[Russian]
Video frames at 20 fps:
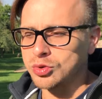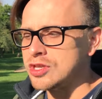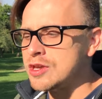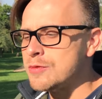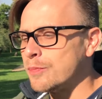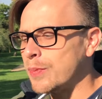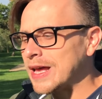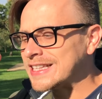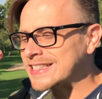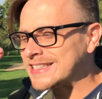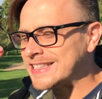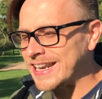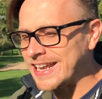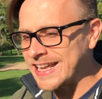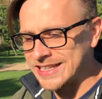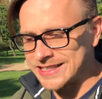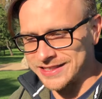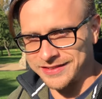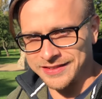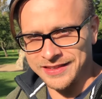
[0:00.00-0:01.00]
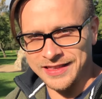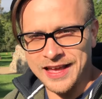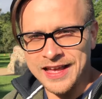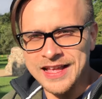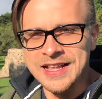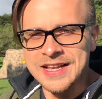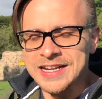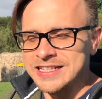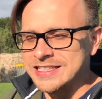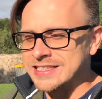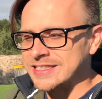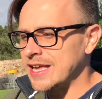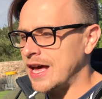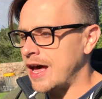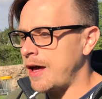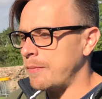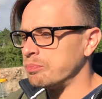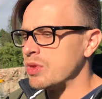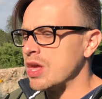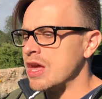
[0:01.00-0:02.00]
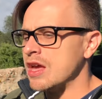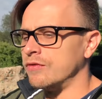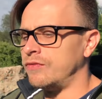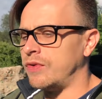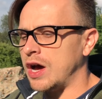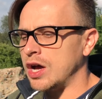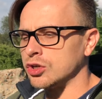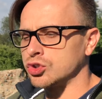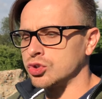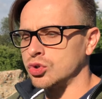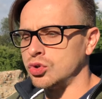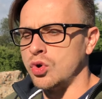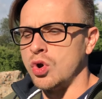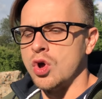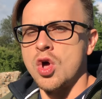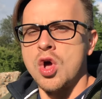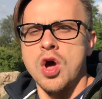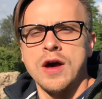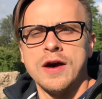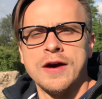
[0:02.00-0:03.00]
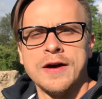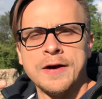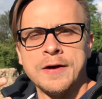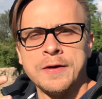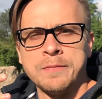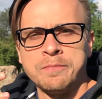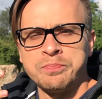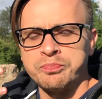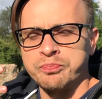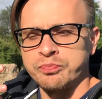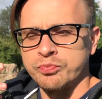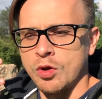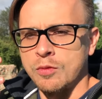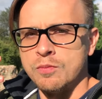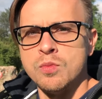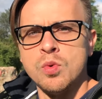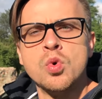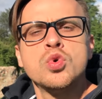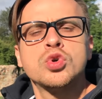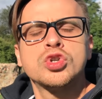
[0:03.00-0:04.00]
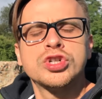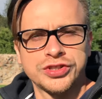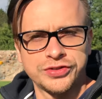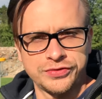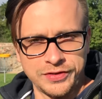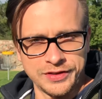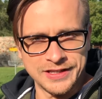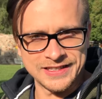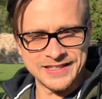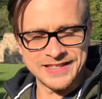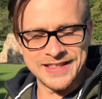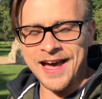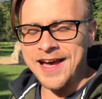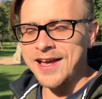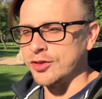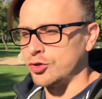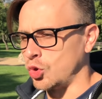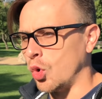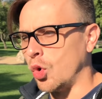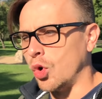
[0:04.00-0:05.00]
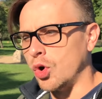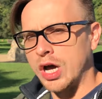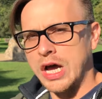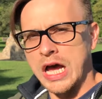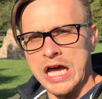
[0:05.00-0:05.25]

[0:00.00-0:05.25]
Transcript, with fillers: непосредственно за вашу эм, мужественность, да, то,